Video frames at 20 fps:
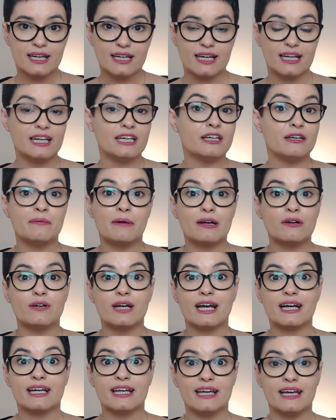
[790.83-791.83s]
que le
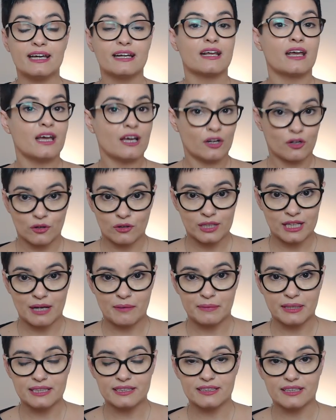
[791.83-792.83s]
llevaron a creer
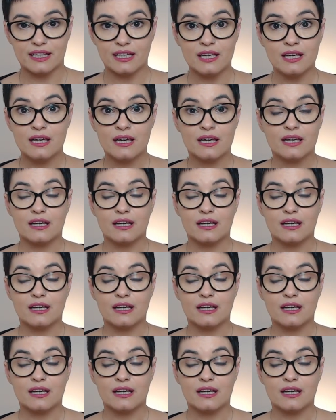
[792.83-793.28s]
erróneamente